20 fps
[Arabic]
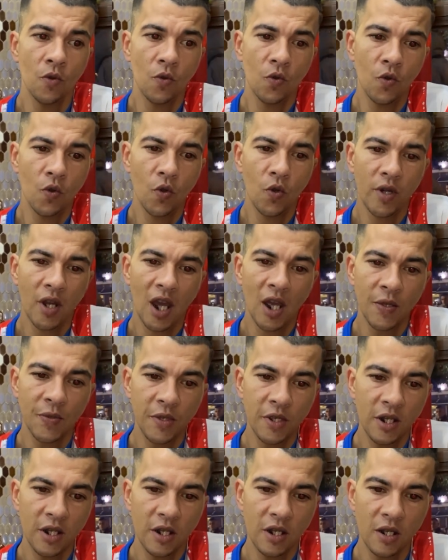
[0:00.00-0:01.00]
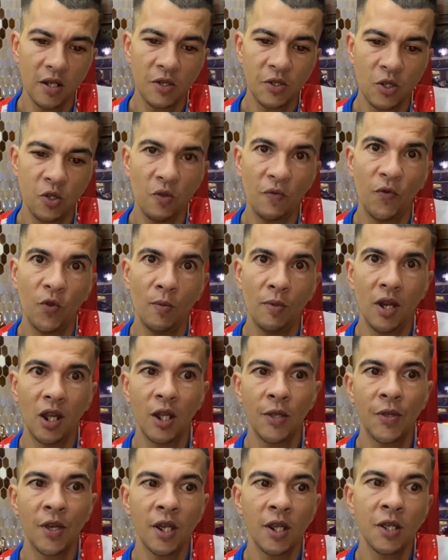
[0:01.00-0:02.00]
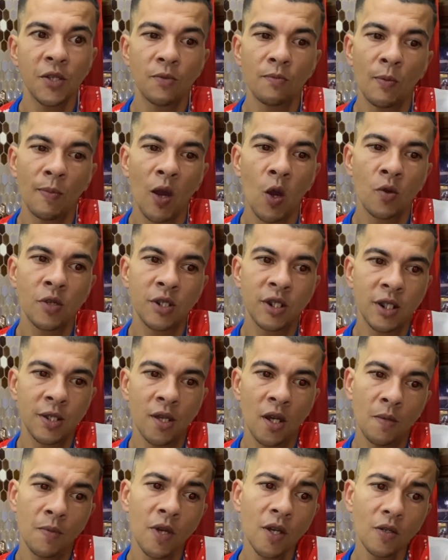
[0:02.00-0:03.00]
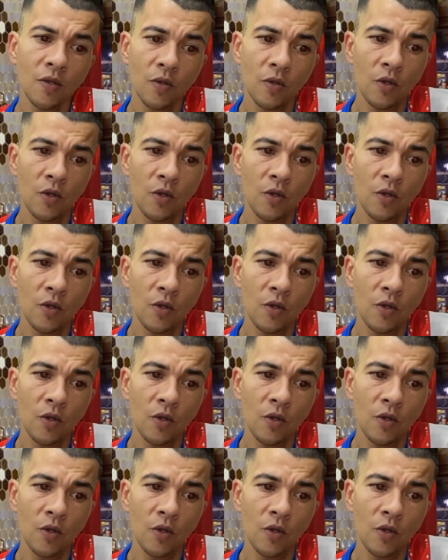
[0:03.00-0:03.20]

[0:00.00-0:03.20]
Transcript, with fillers: وانا عندي رجلين فيهم الحدايت ما بقاوليش دابا